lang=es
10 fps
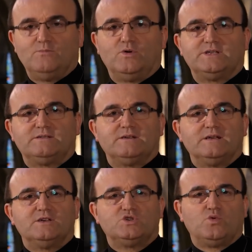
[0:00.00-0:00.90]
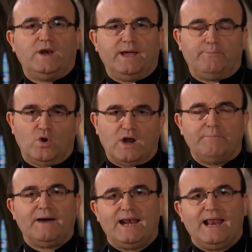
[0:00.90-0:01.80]
pues suele
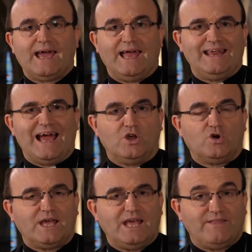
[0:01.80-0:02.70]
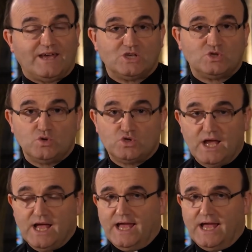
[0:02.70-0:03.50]
proclamar la genealogía de Jesús